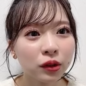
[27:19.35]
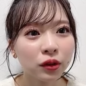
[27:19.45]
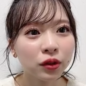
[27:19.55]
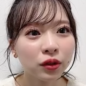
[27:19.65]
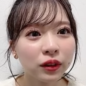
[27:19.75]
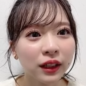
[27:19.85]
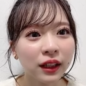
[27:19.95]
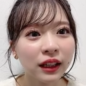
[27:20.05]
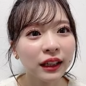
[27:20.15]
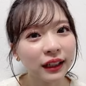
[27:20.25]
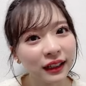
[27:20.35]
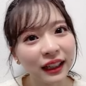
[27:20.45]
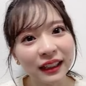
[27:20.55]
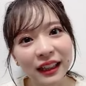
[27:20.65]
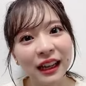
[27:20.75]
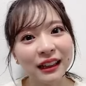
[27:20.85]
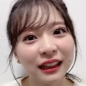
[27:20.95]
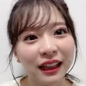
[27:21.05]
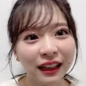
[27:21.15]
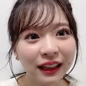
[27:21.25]
今日本当は行けたら行きたい
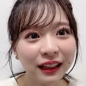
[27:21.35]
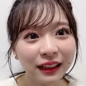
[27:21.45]
ねって